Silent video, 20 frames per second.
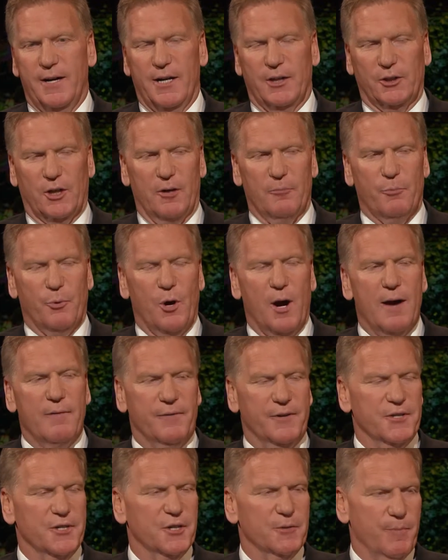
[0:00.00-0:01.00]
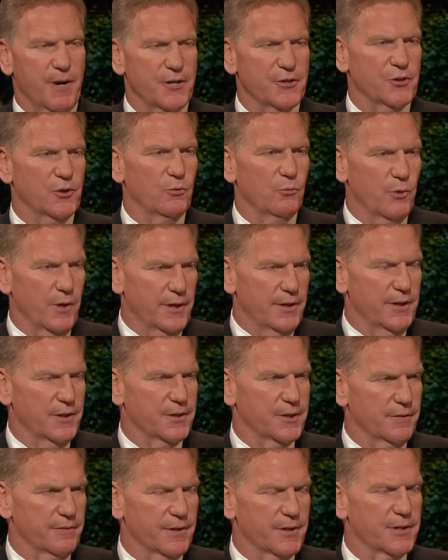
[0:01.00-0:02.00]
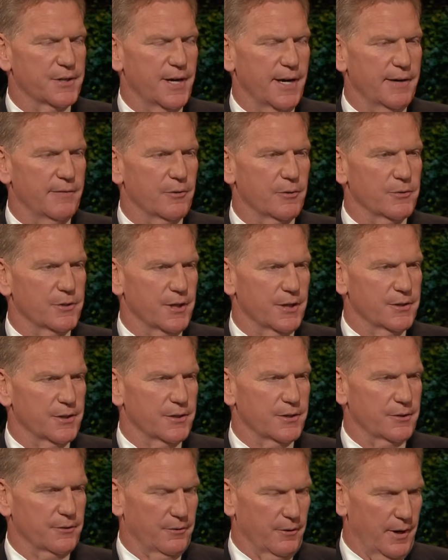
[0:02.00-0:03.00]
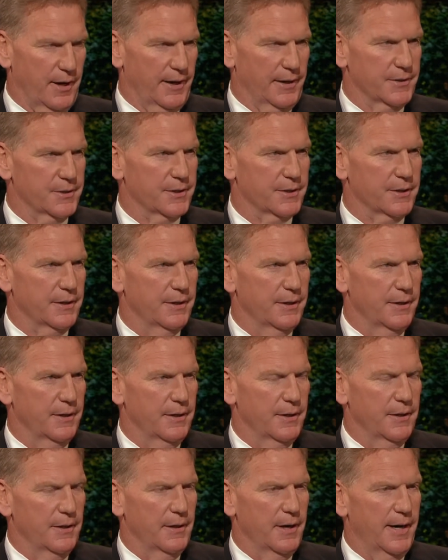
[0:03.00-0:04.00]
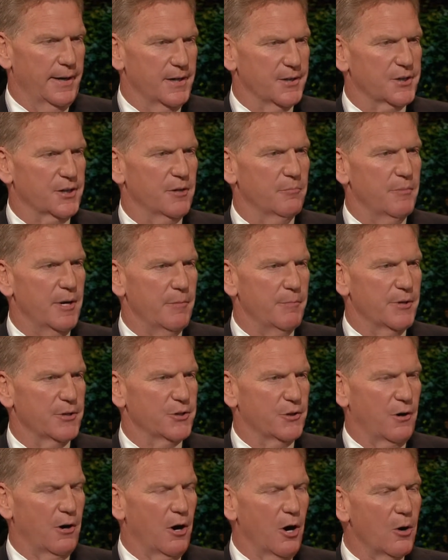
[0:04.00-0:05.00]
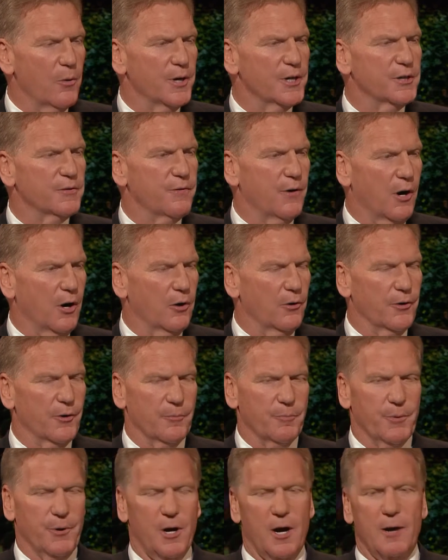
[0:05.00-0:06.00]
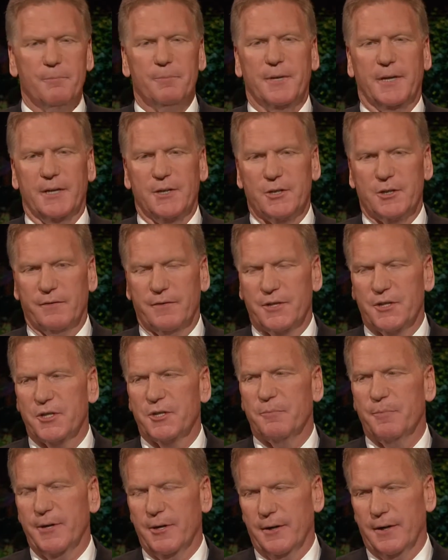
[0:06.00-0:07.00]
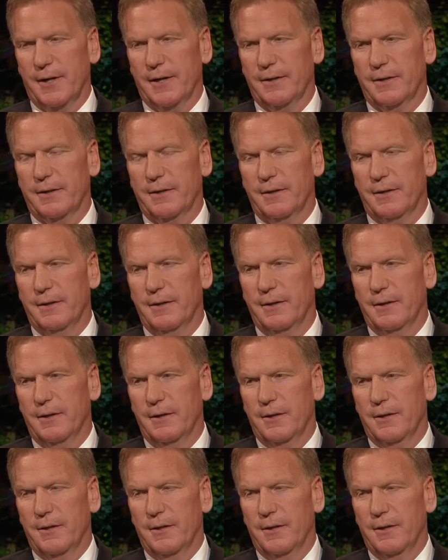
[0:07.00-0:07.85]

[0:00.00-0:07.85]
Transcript: 的确，我们都感受到先知对救主耶稣基督的特别见证。他承诺随时服从圣灵的提示。